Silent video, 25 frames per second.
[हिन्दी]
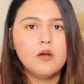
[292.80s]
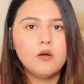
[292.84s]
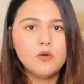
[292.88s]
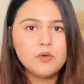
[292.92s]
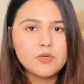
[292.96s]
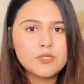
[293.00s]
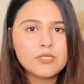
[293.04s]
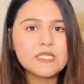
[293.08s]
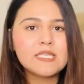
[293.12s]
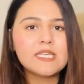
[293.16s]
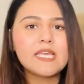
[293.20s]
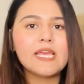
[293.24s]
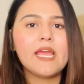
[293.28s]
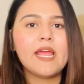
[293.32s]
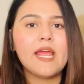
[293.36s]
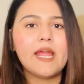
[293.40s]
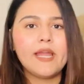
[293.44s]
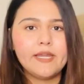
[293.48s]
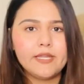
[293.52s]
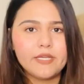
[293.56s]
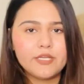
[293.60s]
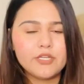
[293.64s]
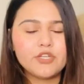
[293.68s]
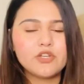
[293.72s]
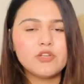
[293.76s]
उसके
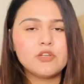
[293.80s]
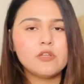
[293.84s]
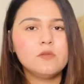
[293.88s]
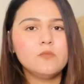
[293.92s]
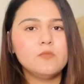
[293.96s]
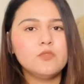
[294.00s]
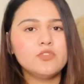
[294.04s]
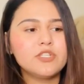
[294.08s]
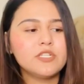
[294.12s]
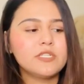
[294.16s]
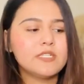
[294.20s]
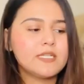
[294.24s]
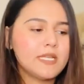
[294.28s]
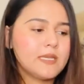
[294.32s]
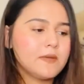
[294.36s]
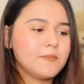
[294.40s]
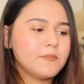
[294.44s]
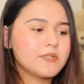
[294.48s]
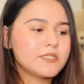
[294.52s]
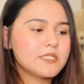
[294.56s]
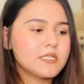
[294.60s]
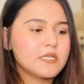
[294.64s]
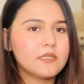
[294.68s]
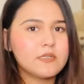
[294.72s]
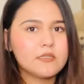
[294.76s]
एडिशनल मुझे टेन
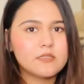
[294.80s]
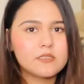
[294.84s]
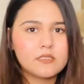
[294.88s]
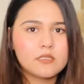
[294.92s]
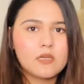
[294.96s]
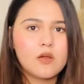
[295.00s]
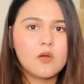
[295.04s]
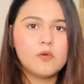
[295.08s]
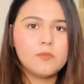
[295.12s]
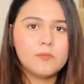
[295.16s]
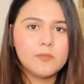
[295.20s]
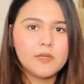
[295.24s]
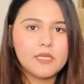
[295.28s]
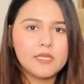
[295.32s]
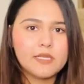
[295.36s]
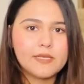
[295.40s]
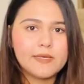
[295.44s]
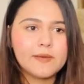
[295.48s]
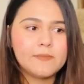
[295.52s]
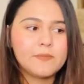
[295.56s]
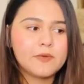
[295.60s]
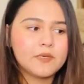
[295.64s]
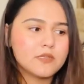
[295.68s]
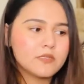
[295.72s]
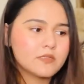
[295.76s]
परसेंट डिस्काउंट मिल
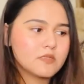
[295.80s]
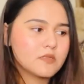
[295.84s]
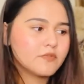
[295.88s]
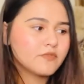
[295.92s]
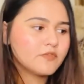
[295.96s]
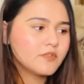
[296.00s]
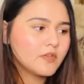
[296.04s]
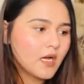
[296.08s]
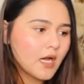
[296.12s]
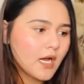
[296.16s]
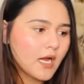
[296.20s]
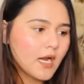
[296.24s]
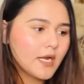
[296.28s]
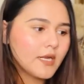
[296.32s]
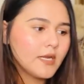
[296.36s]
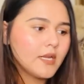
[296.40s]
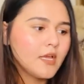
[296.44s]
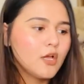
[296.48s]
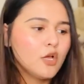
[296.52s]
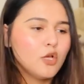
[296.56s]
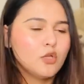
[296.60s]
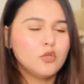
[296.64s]
गया बिकॉज ऑफ कार्ड